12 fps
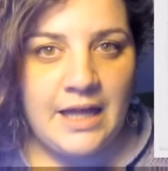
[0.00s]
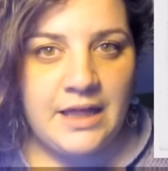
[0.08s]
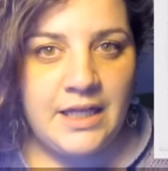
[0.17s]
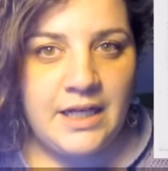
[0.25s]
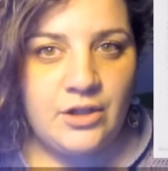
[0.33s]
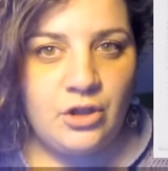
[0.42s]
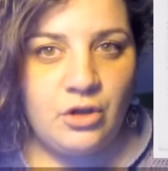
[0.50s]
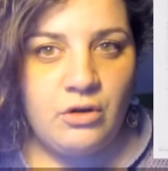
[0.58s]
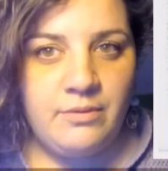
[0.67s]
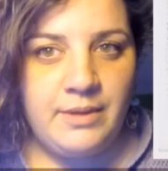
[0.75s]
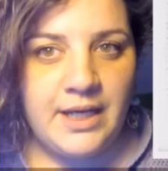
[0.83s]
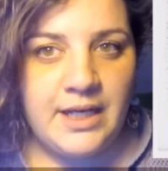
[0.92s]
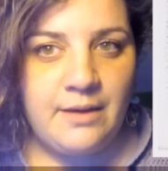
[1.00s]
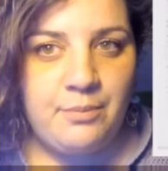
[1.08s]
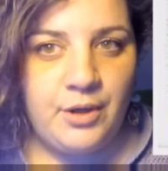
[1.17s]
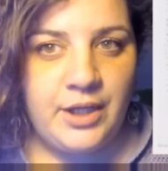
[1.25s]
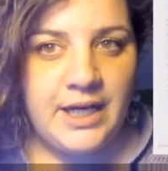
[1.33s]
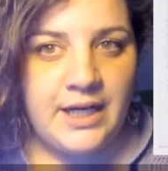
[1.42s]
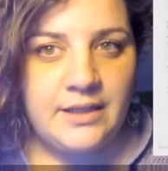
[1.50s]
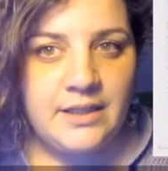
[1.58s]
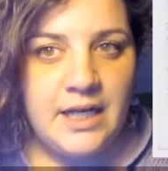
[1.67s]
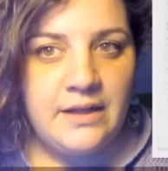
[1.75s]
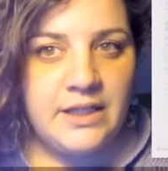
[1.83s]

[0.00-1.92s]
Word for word: hacer todo el bien que pueda,